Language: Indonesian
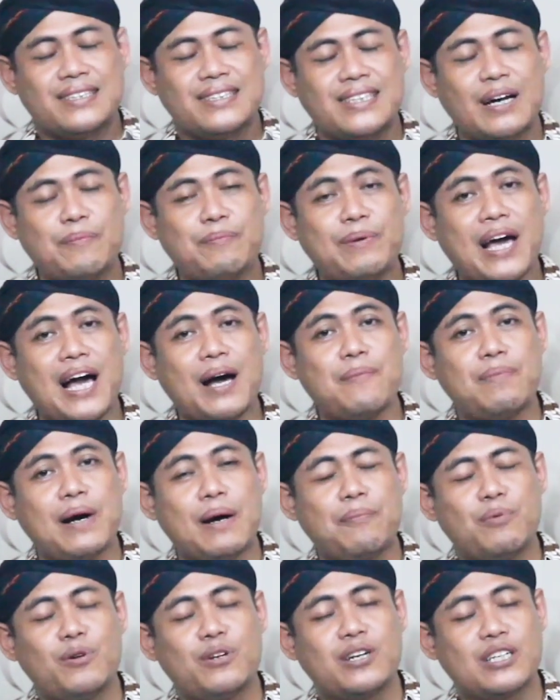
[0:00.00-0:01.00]
Tapi
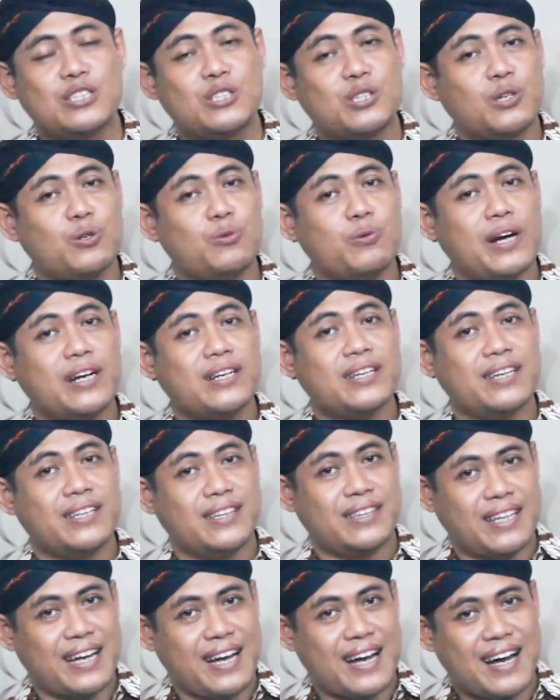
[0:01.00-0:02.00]
apapun keseruan
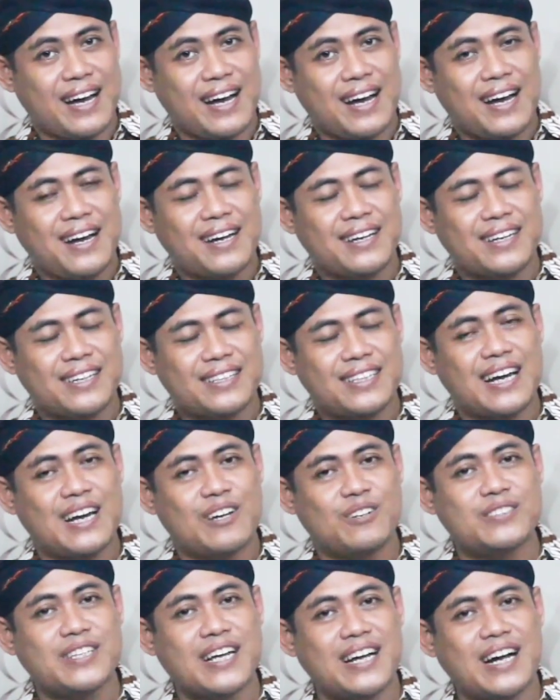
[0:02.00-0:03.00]
kita, kita
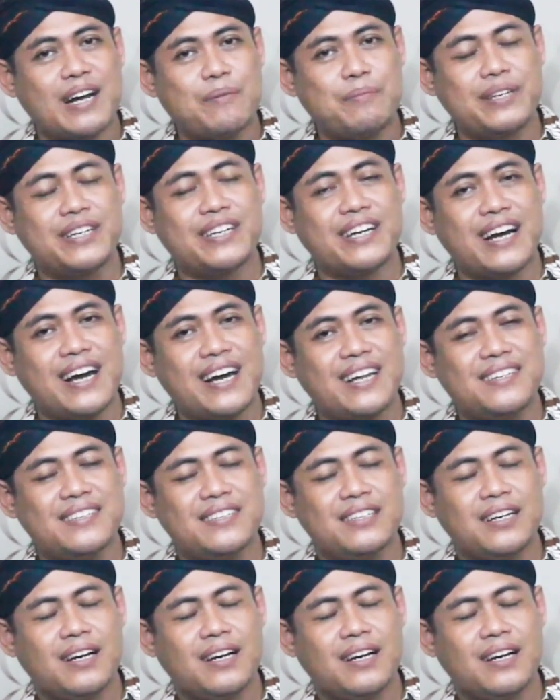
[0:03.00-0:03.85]
harus tanggapi dengan